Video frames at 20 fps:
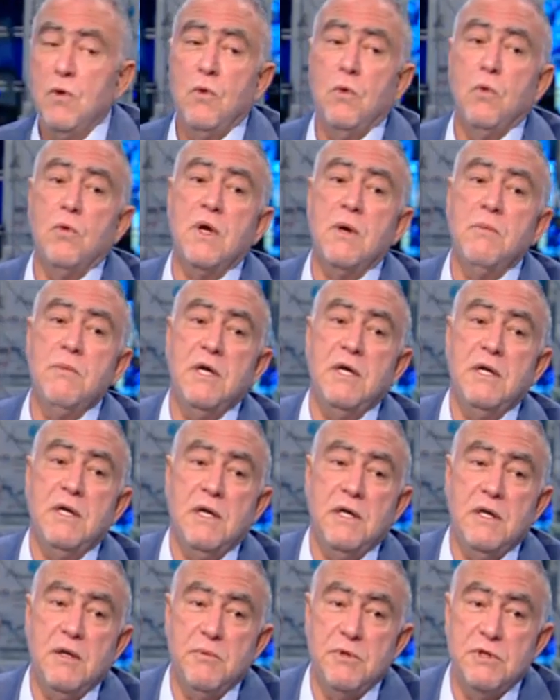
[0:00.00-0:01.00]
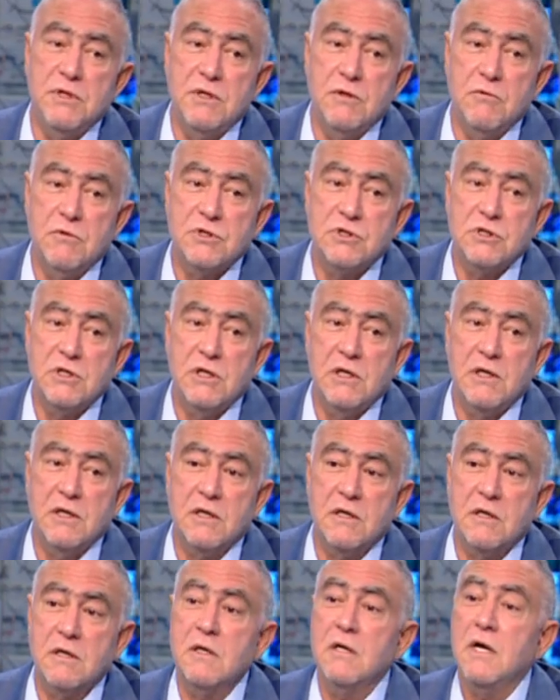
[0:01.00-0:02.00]
وكمان انا بدي اوجه
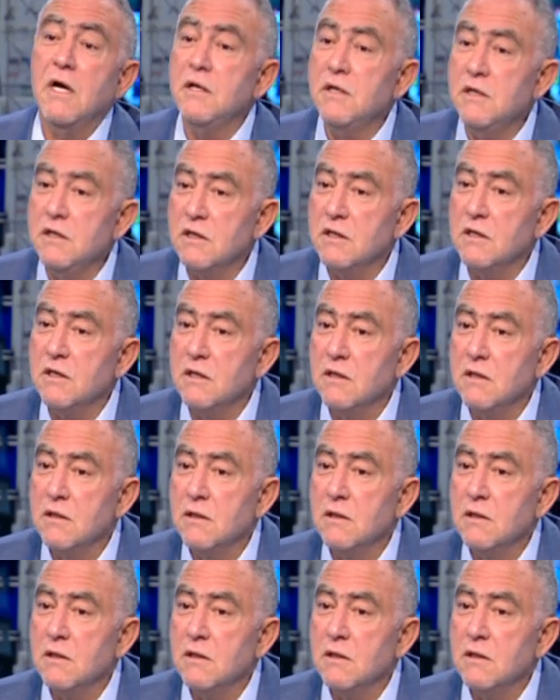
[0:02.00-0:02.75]
لك هنيكي